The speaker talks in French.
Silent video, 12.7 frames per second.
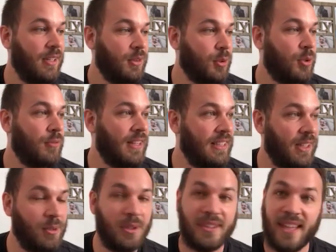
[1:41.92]
Donc, on va
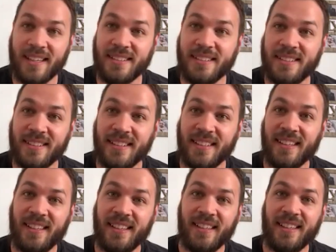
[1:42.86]
lire le texte
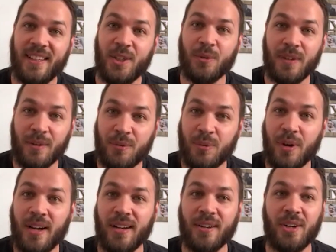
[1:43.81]
et on va
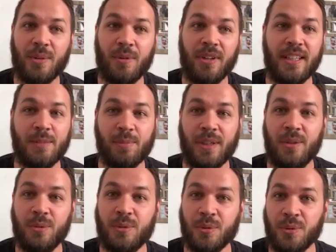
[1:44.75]
voir comment l'Esprit
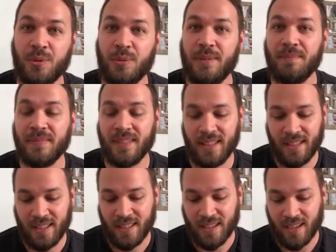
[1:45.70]
nous conduit.
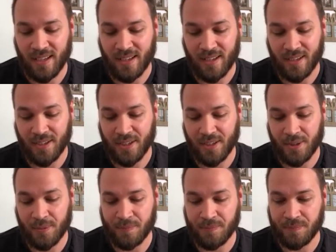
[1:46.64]

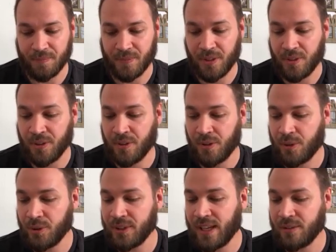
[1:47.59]
Euh, en,
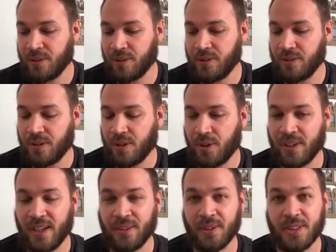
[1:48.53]
regardant, en
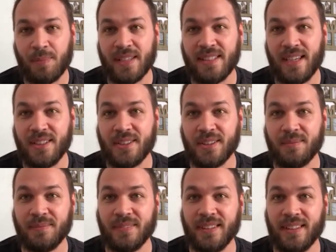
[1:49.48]
regardant ce passage.
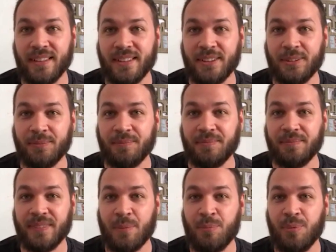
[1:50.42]
Euh,
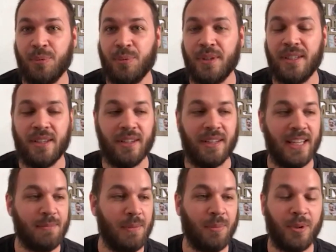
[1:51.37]
et puis euh, la
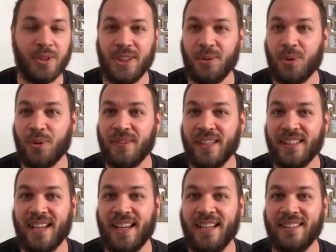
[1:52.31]
semaine prochaine, on
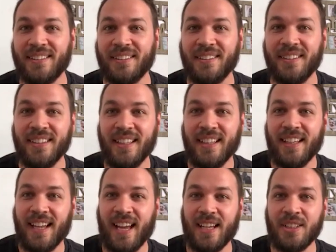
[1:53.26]
reviendra
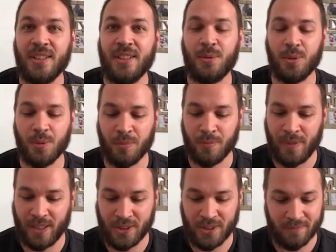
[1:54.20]
à Jésus le bon
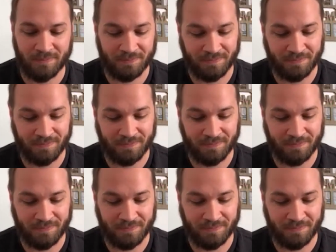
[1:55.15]
berger.